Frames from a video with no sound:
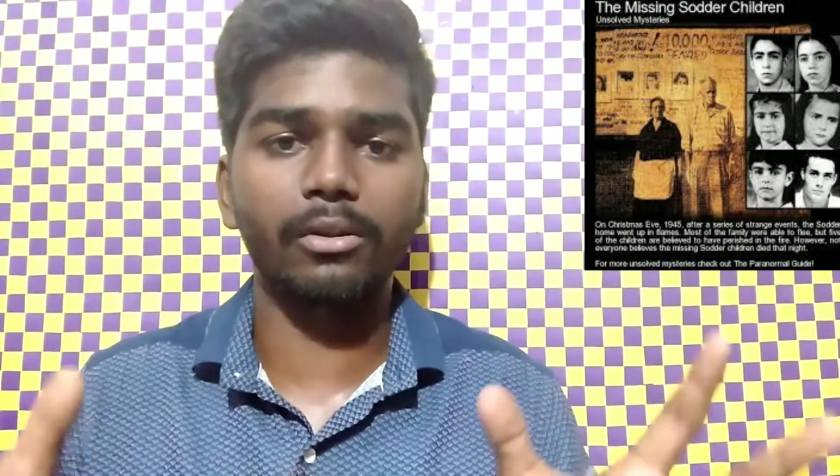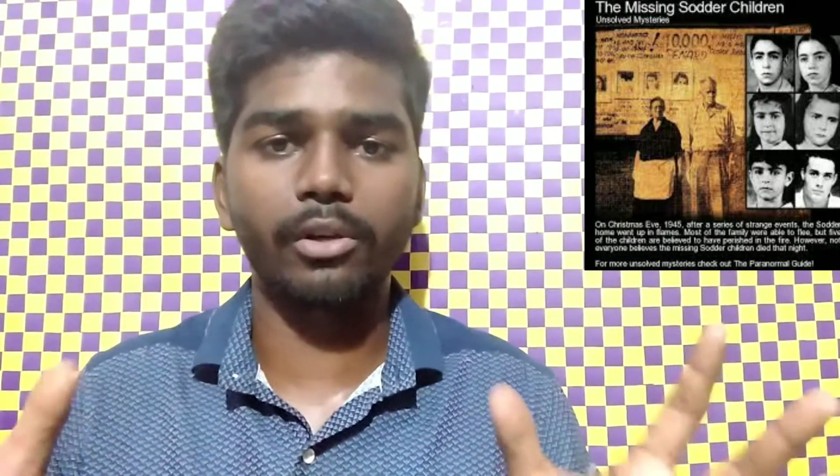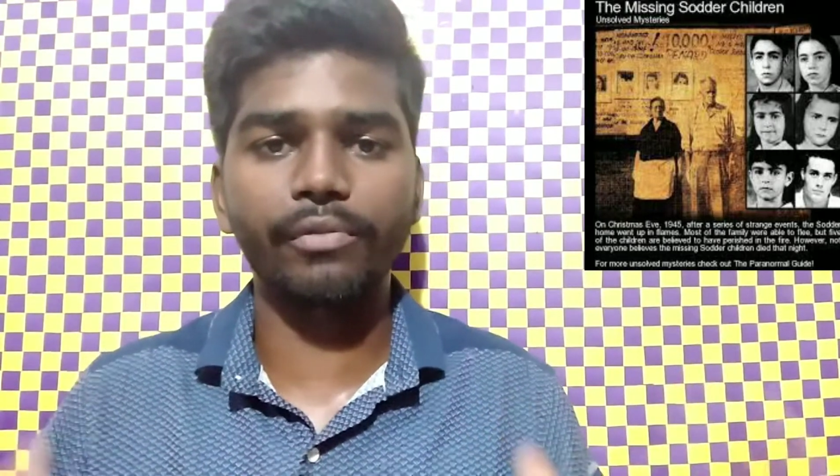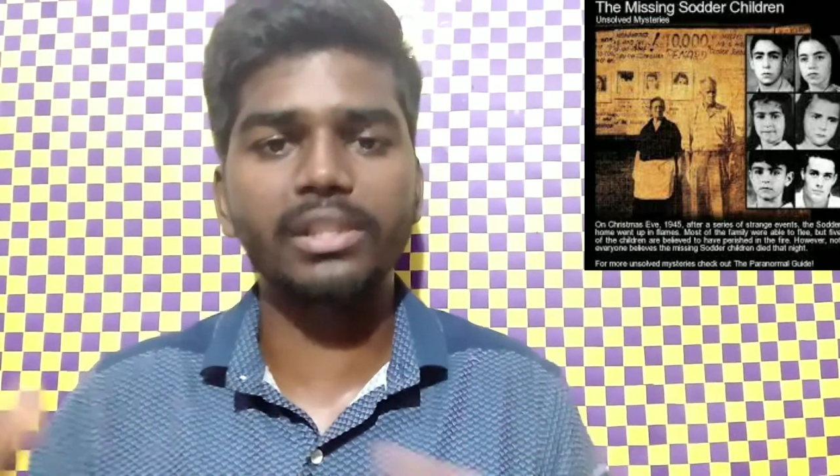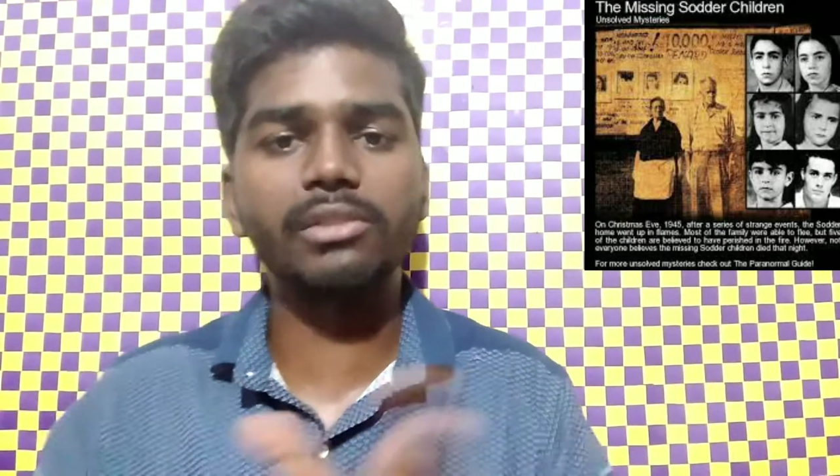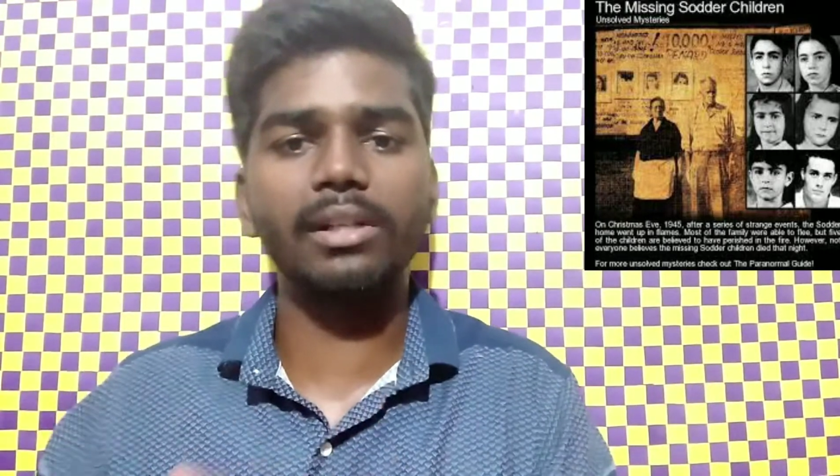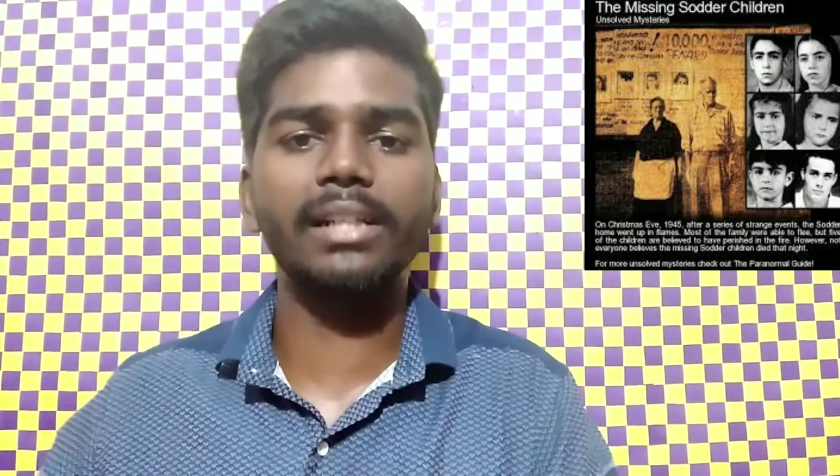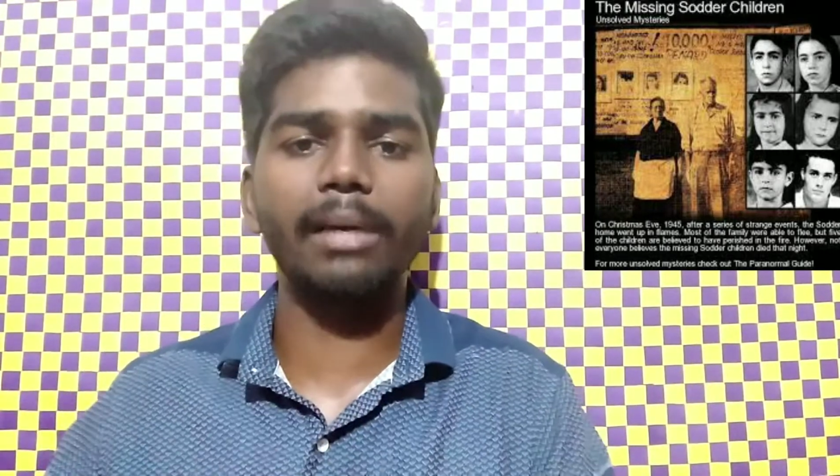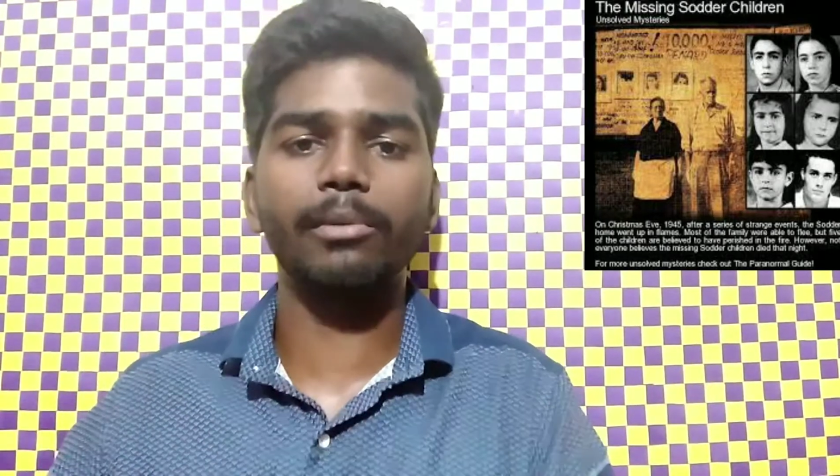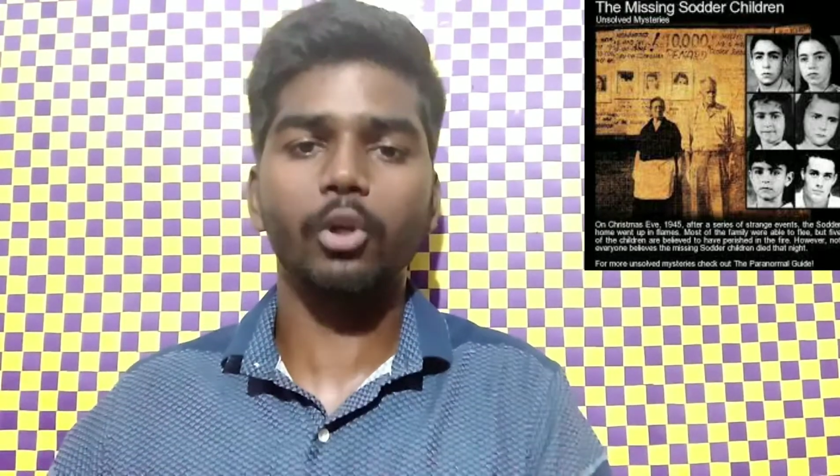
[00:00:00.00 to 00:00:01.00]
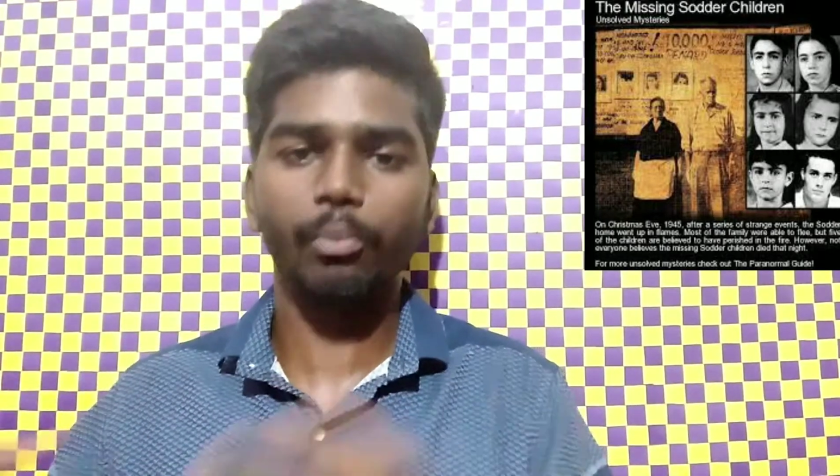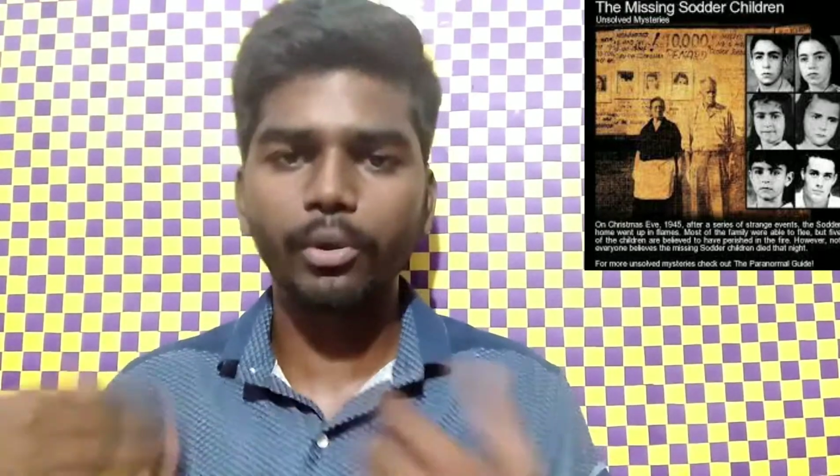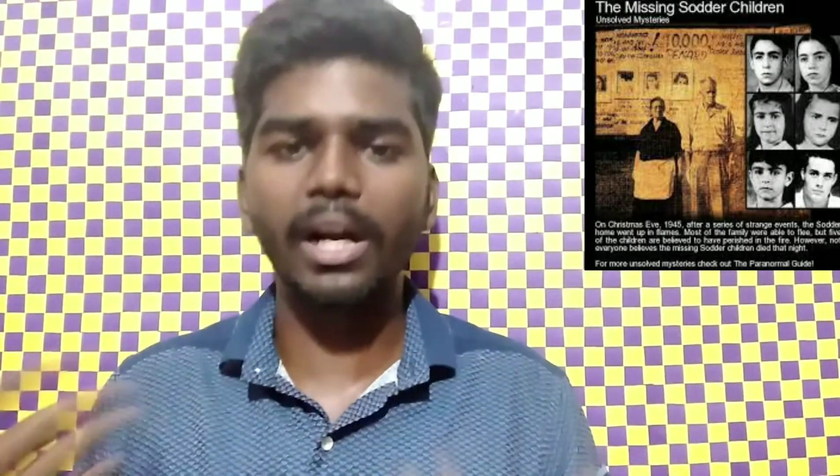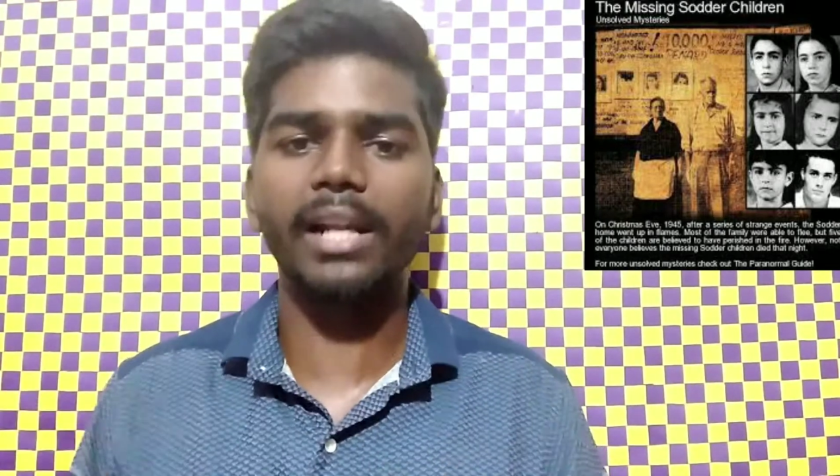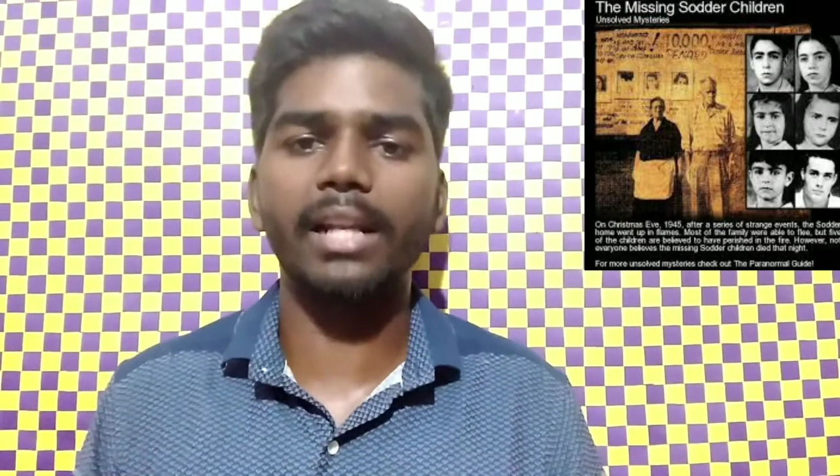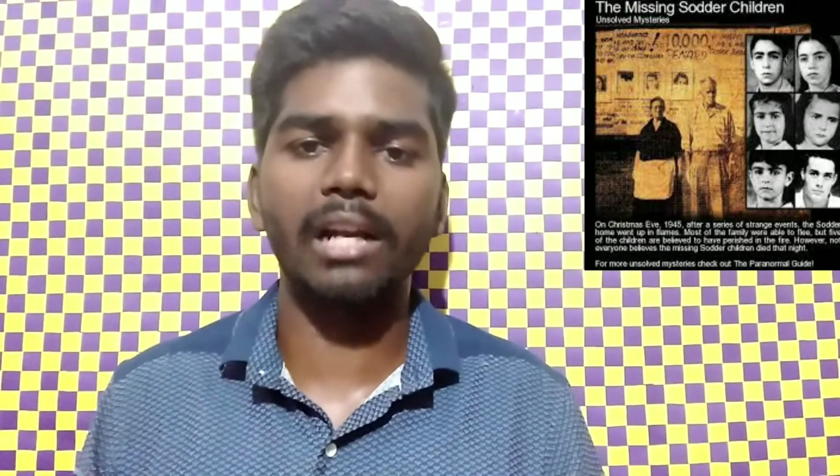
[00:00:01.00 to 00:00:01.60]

ஒரு ஃபெஸ்டிவல் டைமுக்கு முன்னாடி